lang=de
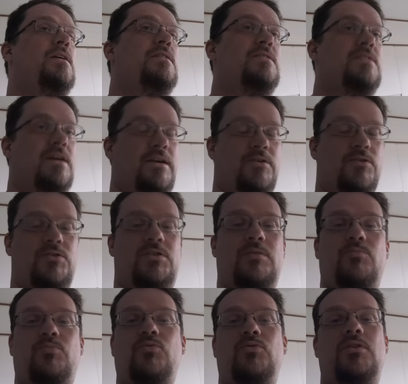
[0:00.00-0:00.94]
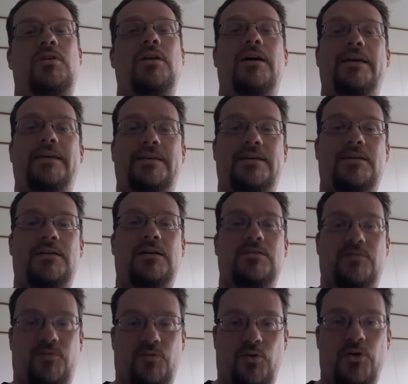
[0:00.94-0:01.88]
Ich zeige euch die Bude gleich.
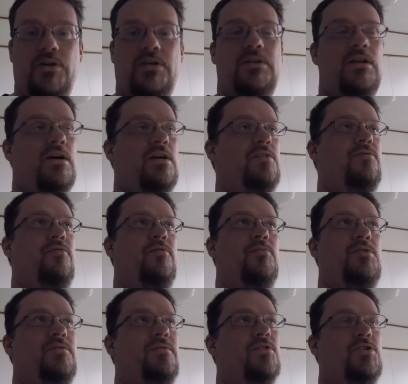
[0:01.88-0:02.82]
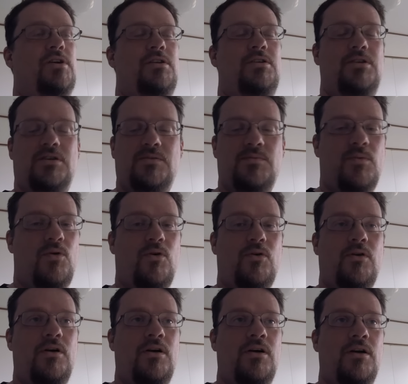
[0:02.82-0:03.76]
Also für euch gleich, für mich wahrscheinlich erst
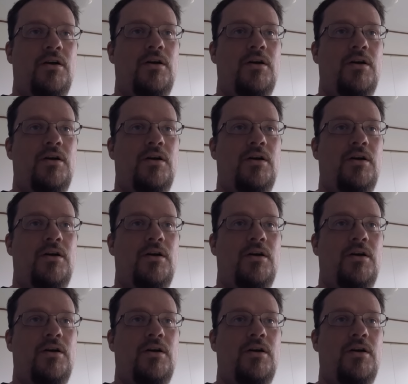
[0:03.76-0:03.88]
morgen.